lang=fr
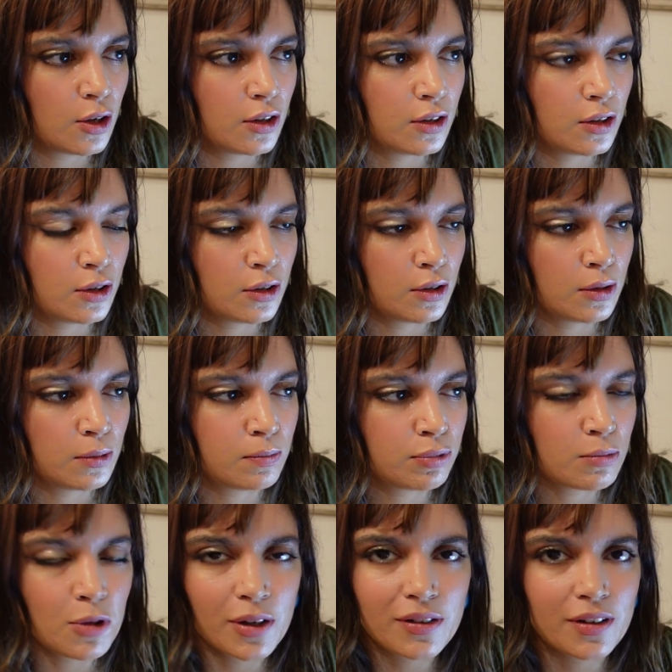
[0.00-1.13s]
Euh,
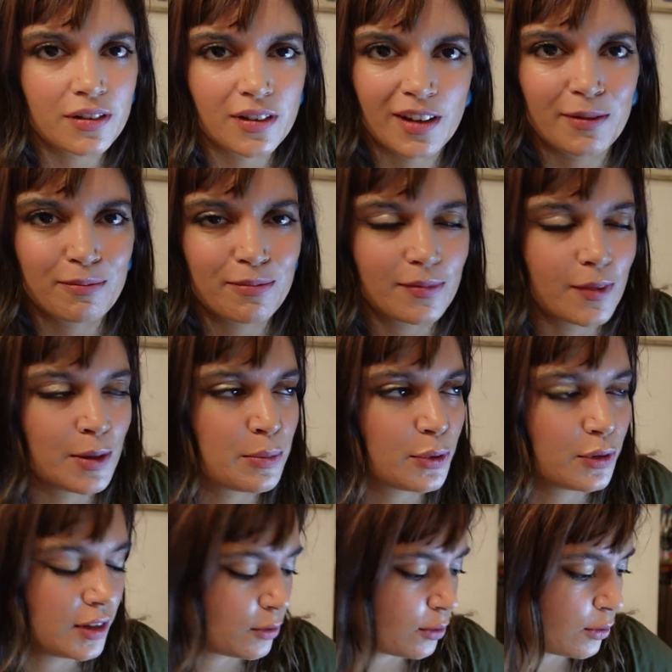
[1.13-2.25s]
pour moi, ça c'est un peu
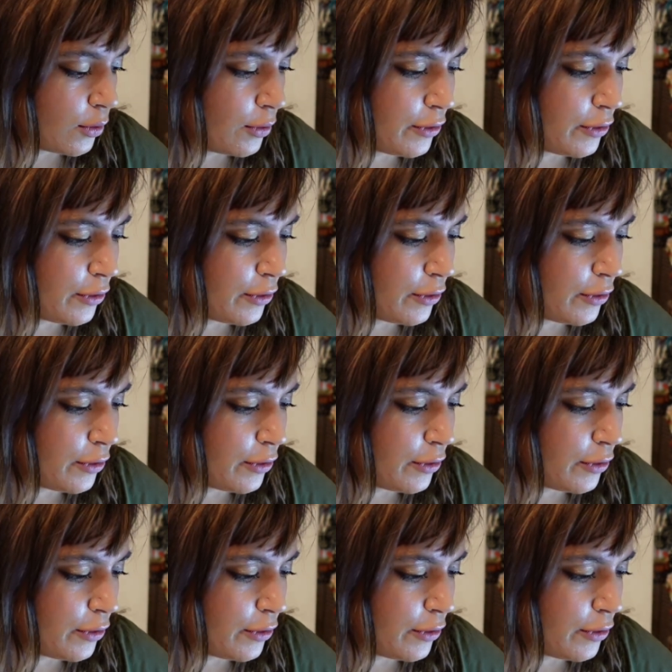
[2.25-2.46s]
des trucs que